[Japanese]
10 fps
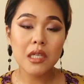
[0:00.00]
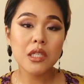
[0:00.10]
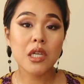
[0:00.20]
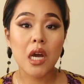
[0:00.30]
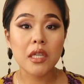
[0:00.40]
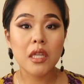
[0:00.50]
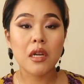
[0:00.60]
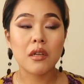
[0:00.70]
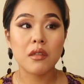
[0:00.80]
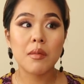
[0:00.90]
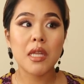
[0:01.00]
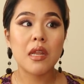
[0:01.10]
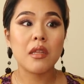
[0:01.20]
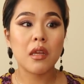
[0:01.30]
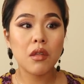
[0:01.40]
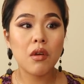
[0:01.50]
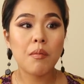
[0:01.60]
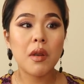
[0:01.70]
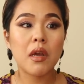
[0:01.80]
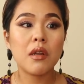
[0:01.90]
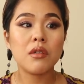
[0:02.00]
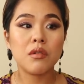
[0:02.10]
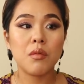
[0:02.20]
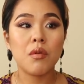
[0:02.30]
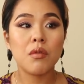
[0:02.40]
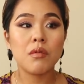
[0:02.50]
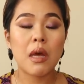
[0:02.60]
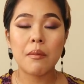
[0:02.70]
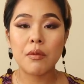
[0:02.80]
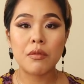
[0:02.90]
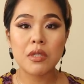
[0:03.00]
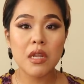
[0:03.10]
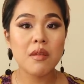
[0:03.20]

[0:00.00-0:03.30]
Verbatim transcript: しか入ってなかったみたいなんだけどやっぱり彼女もあの3